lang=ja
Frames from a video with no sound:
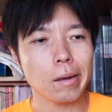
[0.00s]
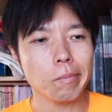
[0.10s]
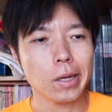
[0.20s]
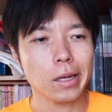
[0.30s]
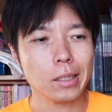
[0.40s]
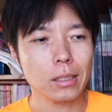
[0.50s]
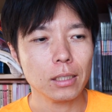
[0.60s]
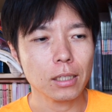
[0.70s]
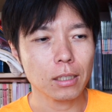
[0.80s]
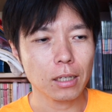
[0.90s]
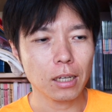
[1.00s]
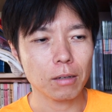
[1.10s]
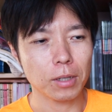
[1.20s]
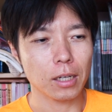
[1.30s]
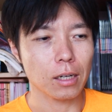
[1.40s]
まあ言い方変え
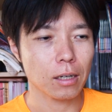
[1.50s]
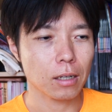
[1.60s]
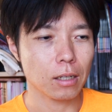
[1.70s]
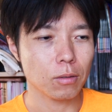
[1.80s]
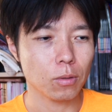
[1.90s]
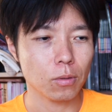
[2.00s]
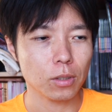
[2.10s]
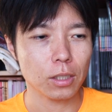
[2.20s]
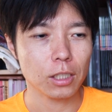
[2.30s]
ればあの